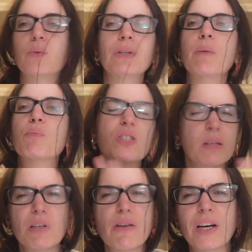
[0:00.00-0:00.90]
quindi è
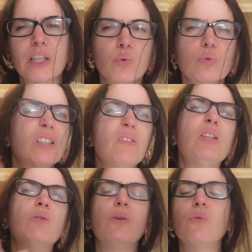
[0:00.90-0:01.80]
possibile fare tutti i
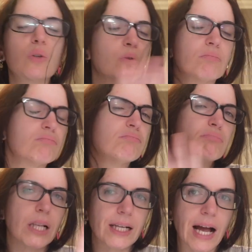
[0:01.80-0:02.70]
video e le foto
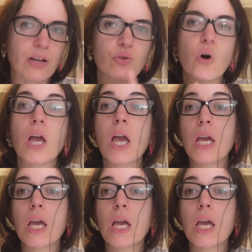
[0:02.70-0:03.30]
del caso.